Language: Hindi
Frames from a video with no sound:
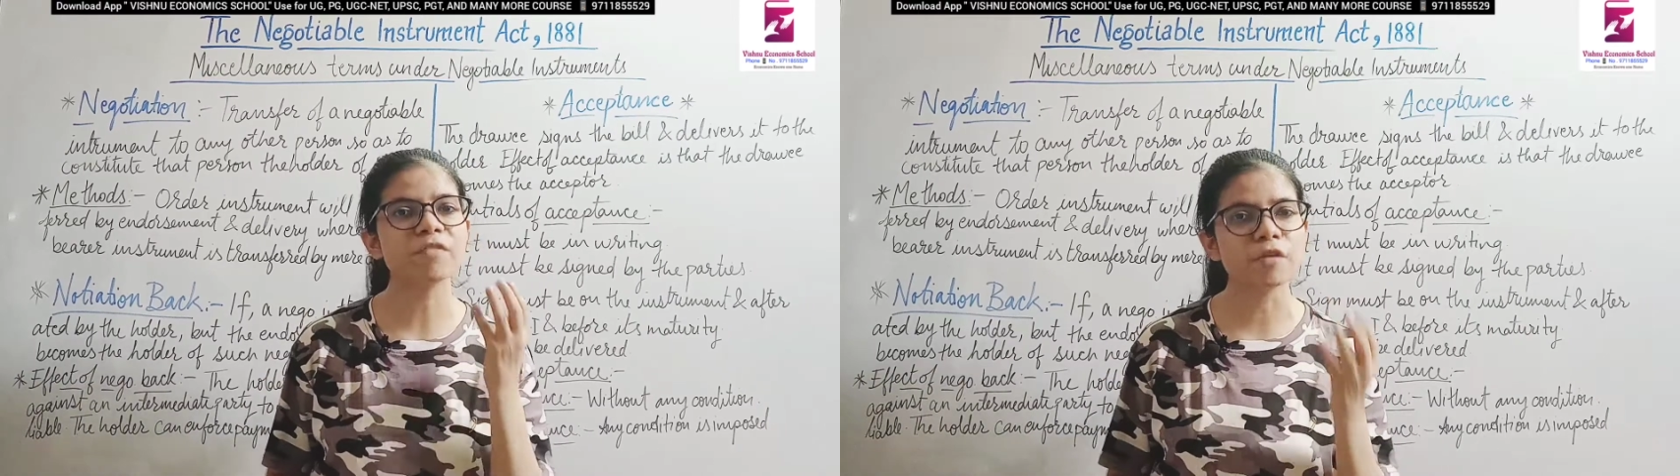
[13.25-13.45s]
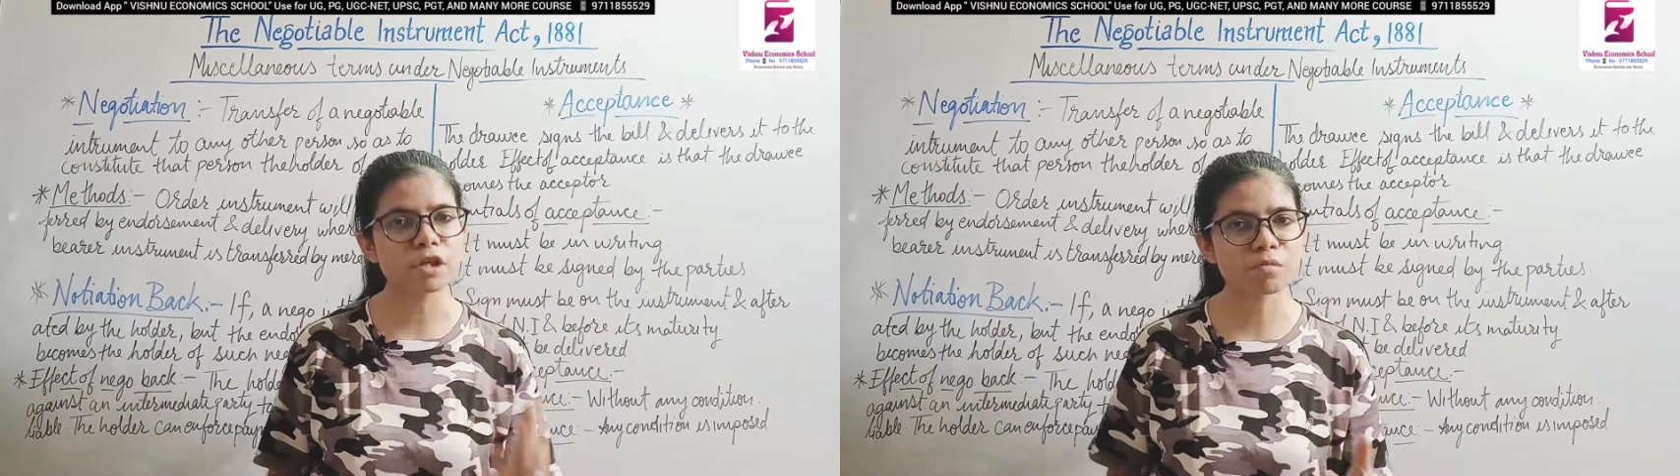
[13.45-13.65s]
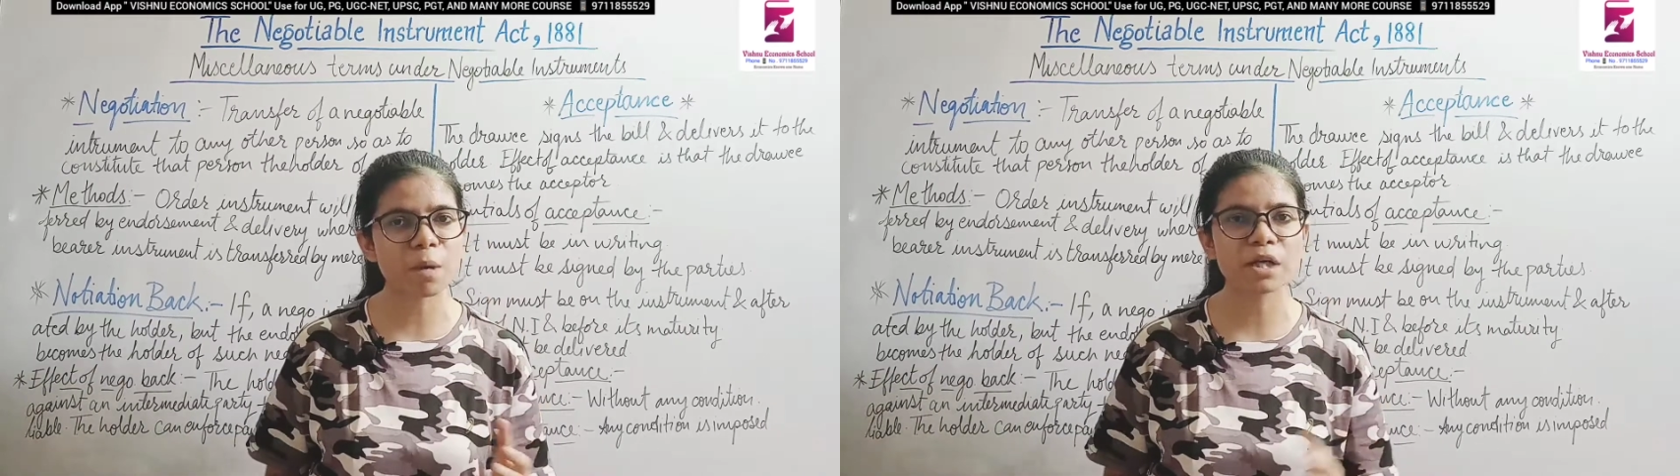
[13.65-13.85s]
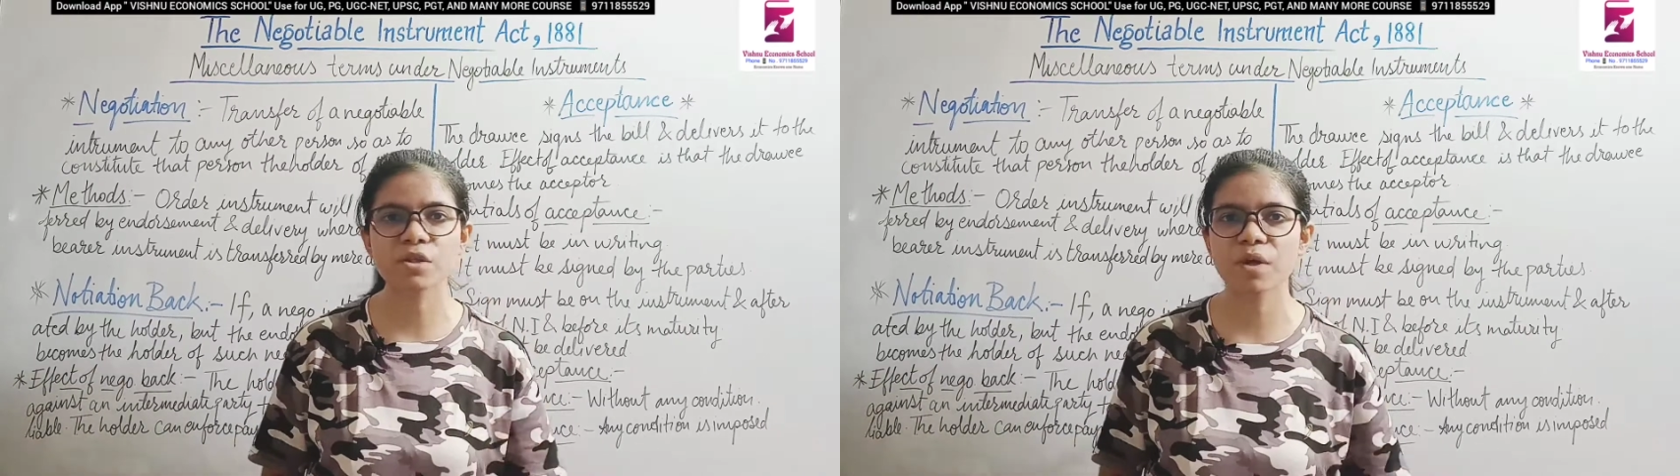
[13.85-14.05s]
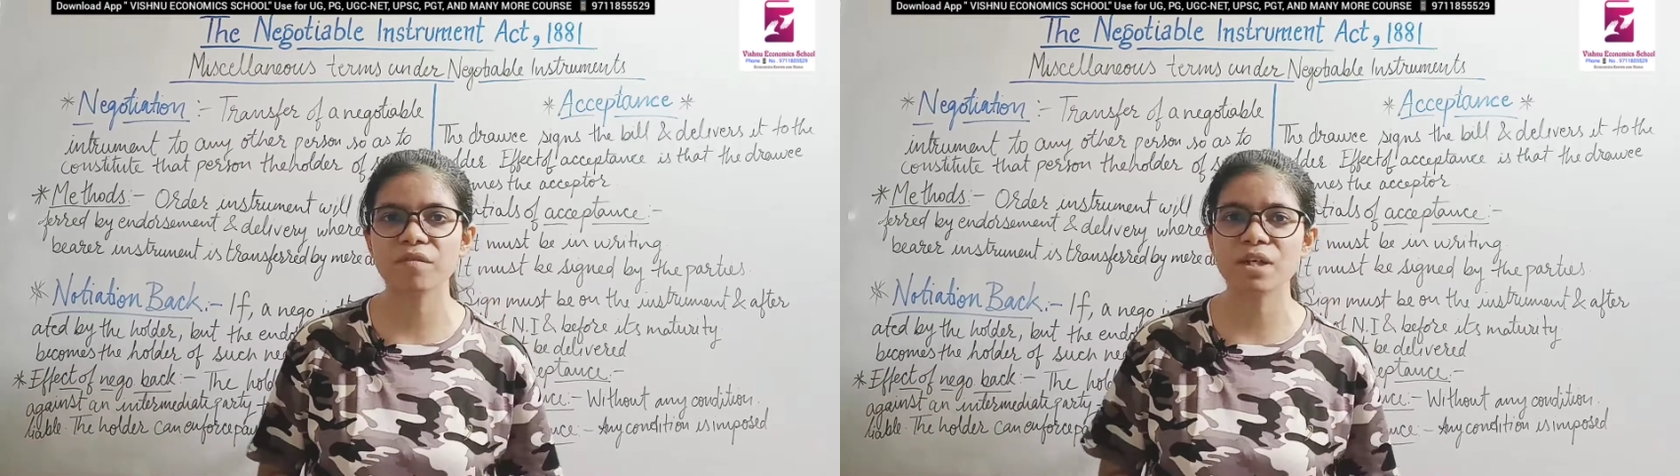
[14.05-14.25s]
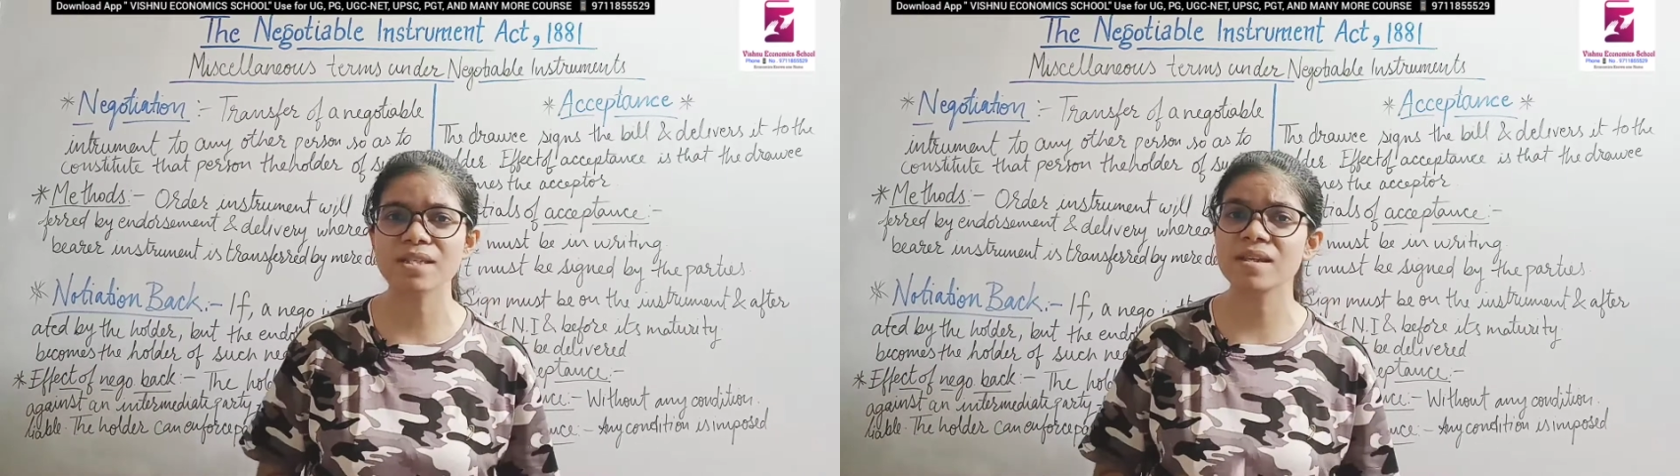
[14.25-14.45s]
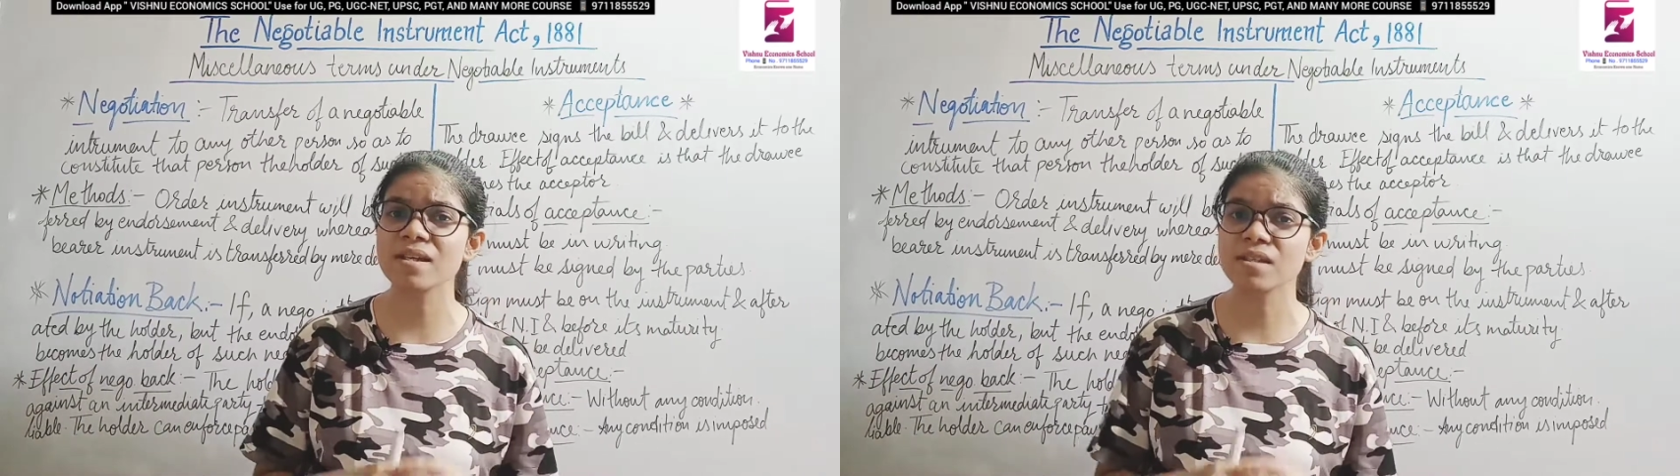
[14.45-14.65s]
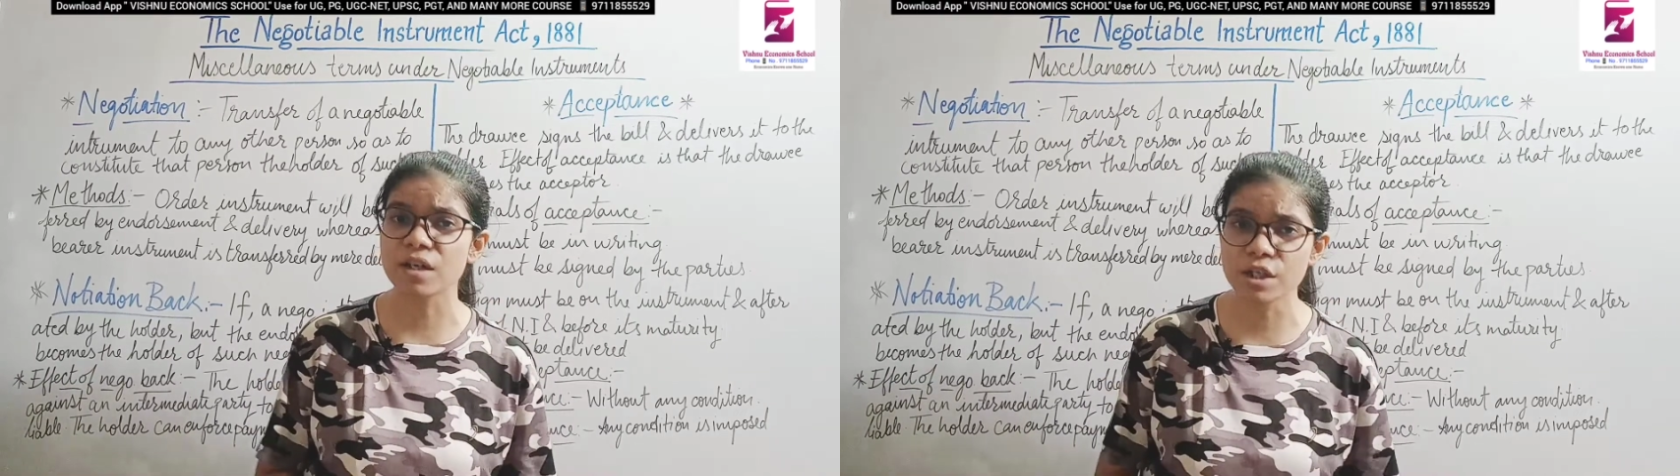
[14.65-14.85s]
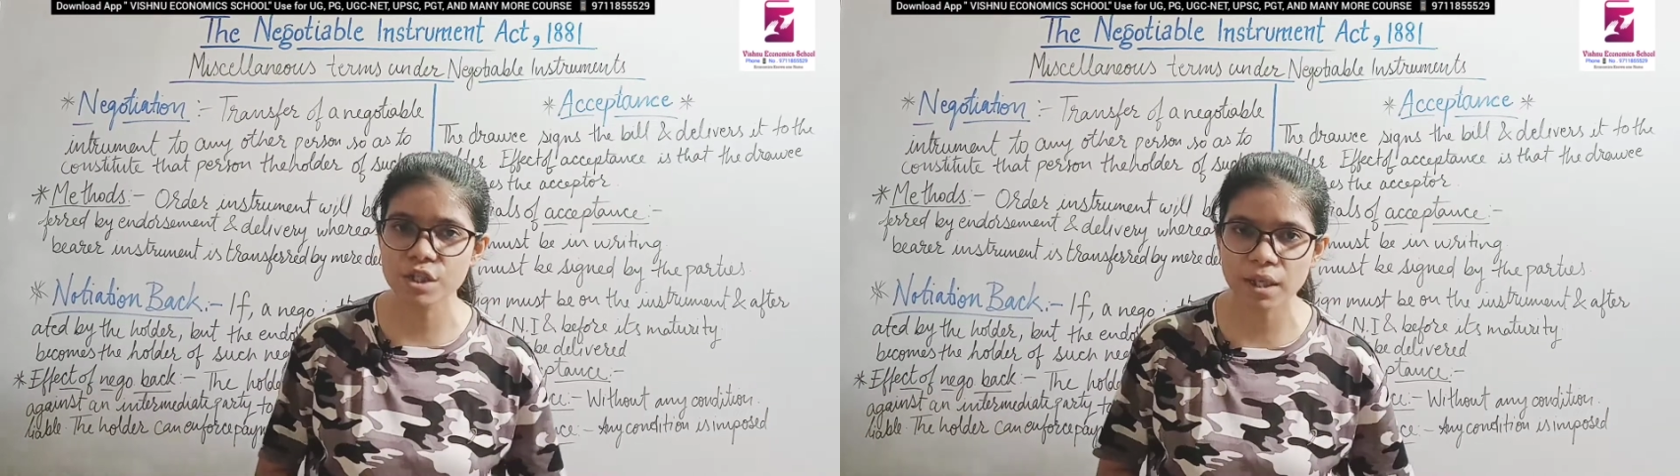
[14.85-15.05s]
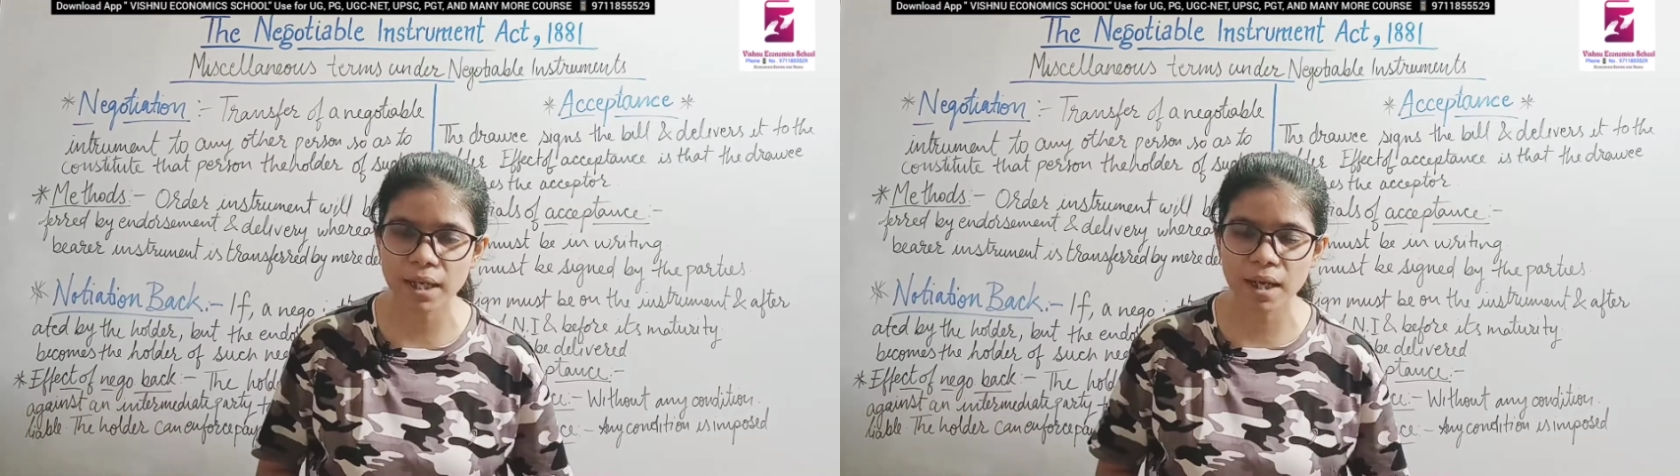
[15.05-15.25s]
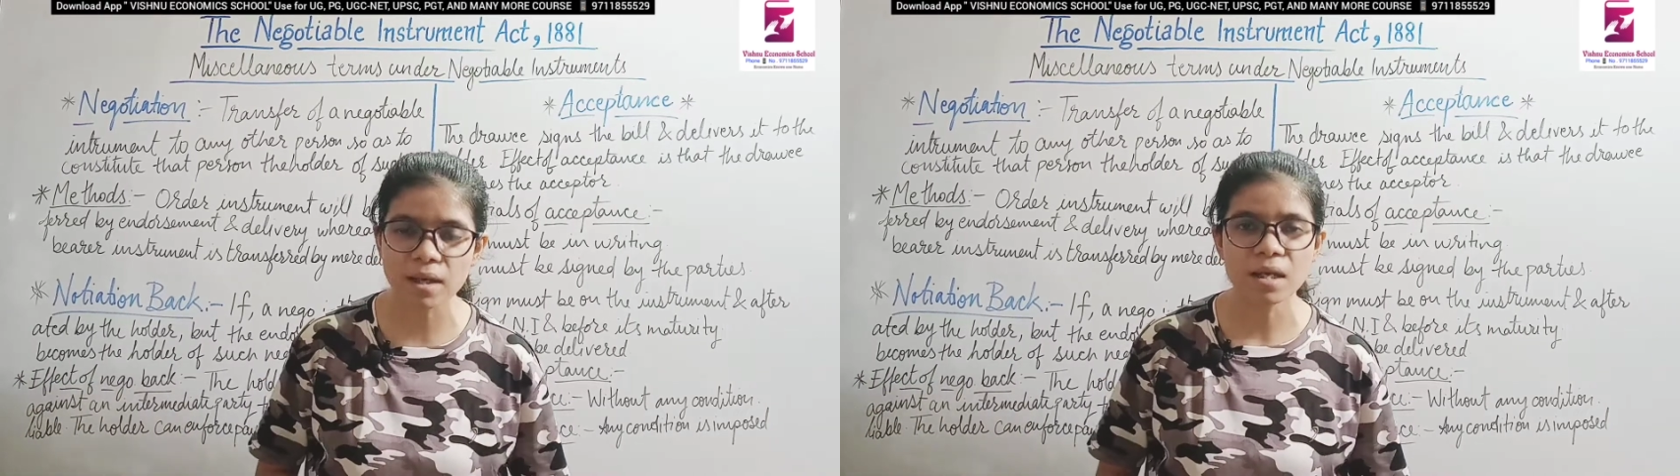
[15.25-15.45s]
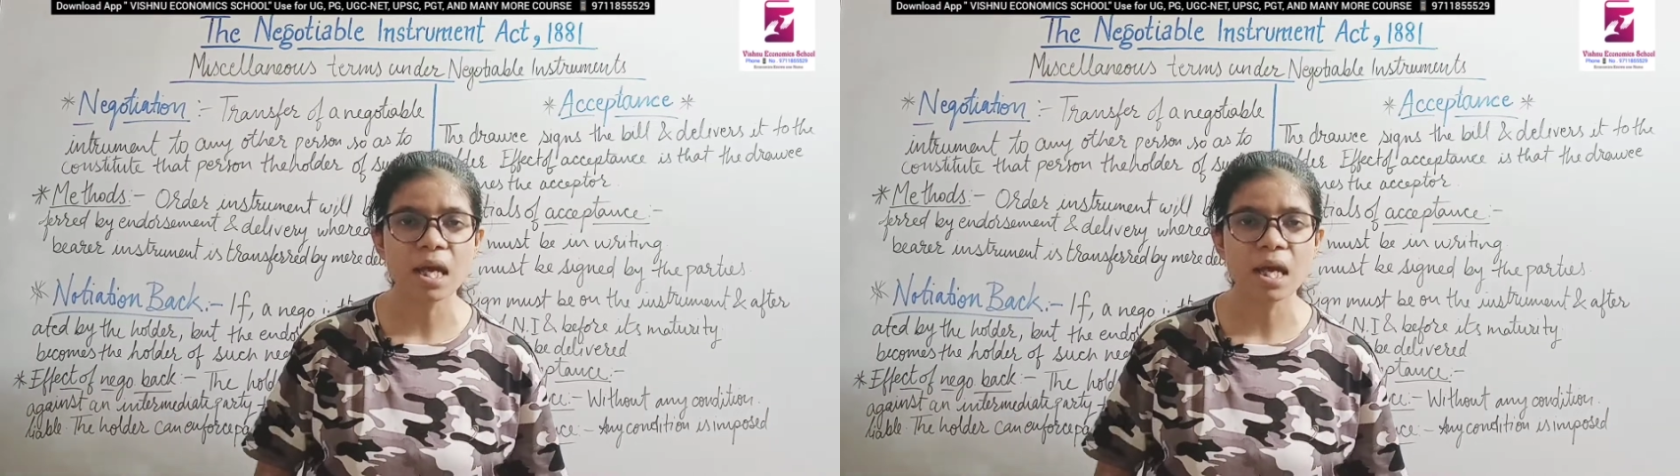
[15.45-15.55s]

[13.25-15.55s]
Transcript: फर्स्ट पार्ट जो है वो डिस्कस कर चुके हैं